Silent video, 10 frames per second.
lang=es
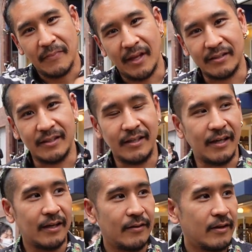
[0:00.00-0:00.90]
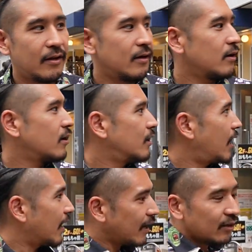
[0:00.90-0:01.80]
Así que
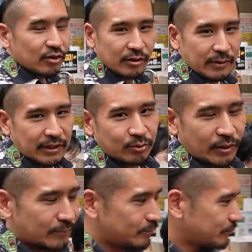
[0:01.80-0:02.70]
acá es donde me tatué.